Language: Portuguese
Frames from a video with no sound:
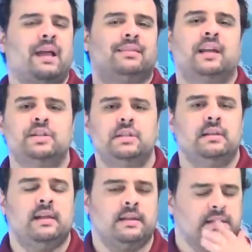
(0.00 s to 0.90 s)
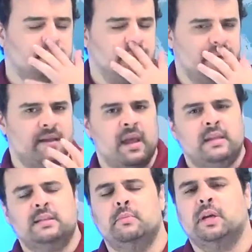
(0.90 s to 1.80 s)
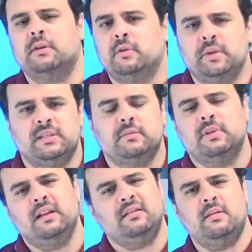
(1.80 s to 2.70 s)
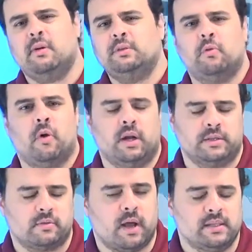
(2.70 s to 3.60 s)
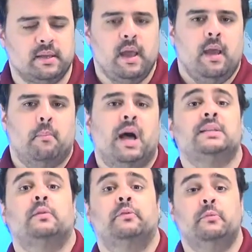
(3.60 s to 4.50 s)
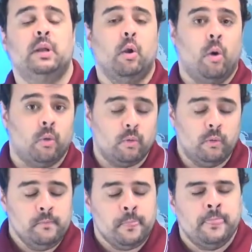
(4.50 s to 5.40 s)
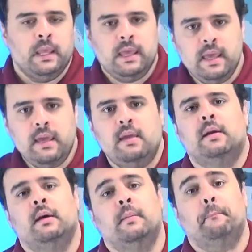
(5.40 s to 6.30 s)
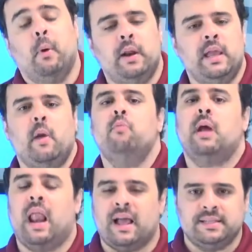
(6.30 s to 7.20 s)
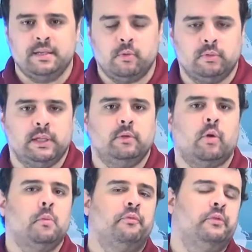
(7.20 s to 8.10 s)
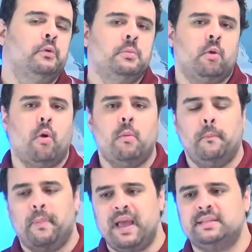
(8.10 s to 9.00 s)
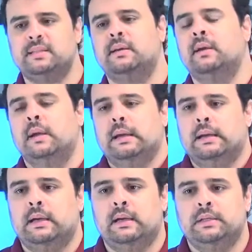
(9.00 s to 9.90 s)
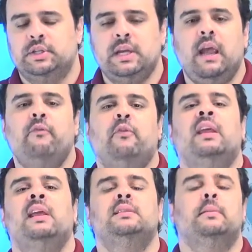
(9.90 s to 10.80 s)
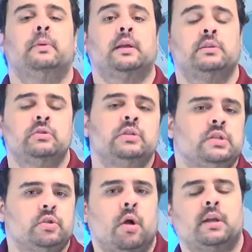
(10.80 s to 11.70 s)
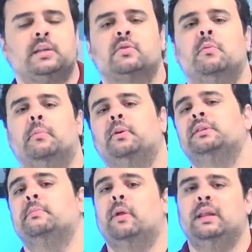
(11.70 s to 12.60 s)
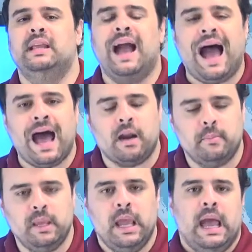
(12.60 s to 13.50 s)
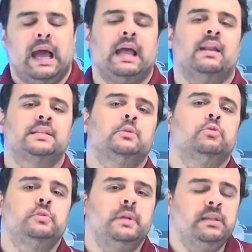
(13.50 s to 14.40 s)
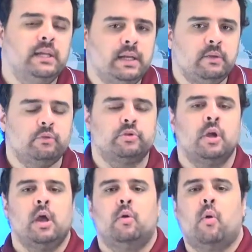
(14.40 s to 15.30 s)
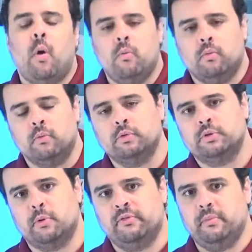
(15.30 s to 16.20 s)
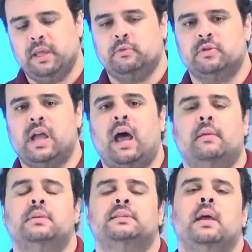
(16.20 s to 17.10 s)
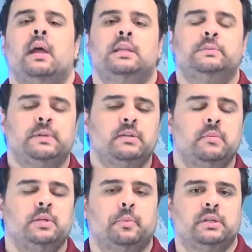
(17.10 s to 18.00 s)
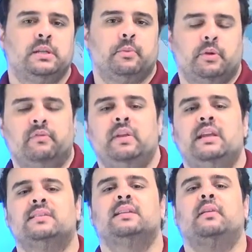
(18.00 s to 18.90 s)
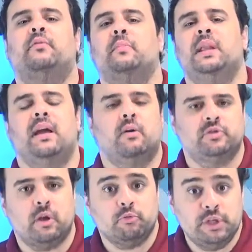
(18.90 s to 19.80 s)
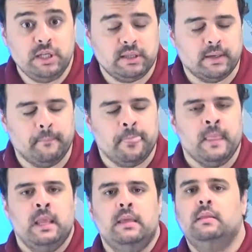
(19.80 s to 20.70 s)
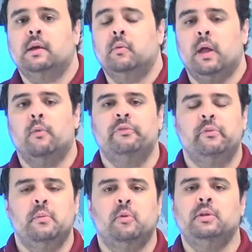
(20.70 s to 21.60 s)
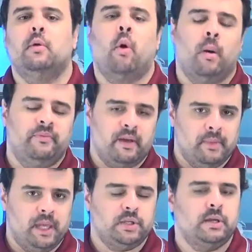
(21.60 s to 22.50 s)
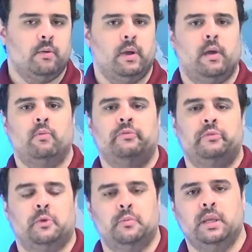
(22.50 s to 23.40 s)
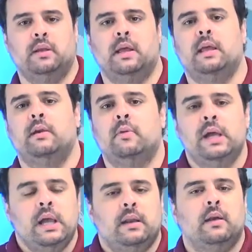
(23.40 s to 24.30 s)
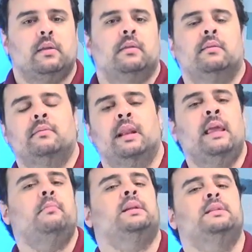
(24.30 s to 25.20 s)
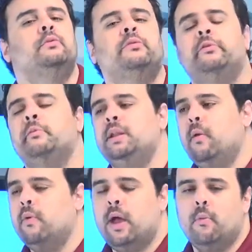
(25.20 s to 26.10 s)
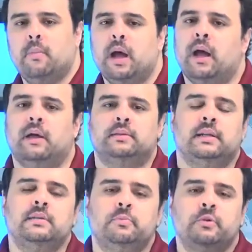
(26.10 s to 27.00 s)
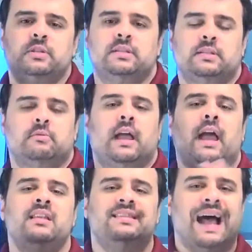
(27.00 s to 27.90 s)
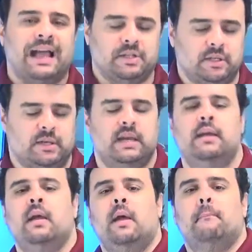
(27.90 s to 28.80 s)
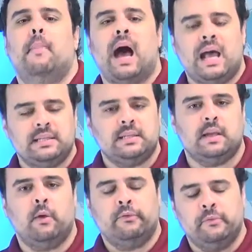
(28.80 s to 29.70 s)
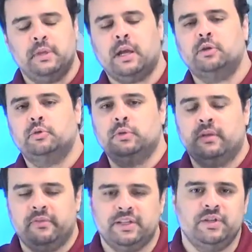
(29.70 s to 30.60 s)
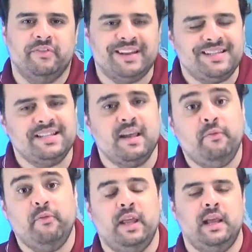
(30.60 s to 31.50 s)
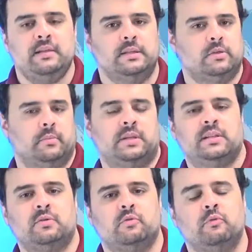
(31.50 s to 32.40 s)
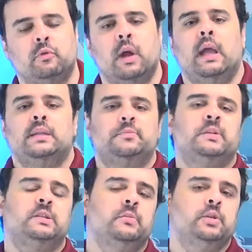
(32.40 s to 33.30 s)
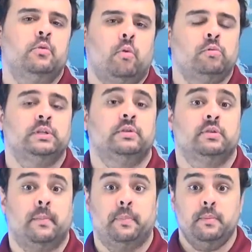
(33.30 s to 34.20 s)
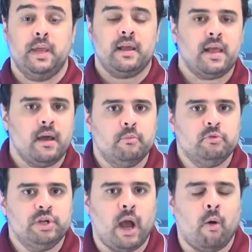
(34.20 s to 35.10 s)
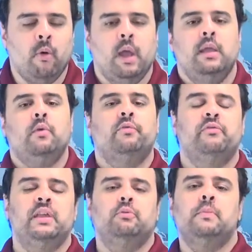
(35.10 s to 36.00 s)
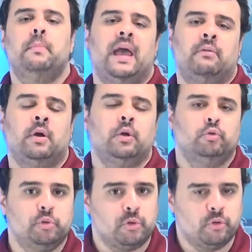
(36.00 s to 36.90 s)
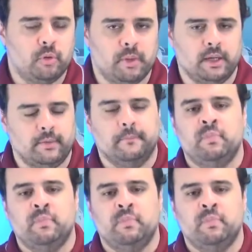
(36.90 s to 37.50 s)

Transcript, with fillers: a tarde inteira, assim. Tem, se não me engano, tem uma edição dele que tem quatro horas quase. Mas é um filme longo e, uh, porém, é um clássico, tanto como filme, como peça uh, de referência para questões históricas, como, por exemplo, a Liga Árabe, a relação dos britânicos com os movimentos árabes, especialmente, por exemplo, o que viria a ser a família real saudita. Então, é um filme muito. Obviamente, não é um filme, né? Não, não né, Lembrem-se, um filme não é uma transposição da realidade, né? Mas é um filme que ajuda a ver diversas referências sobre esse assunto, especialmente no contexto da Primeira Guerra Mundial e o fim do Império Turco-Otomano.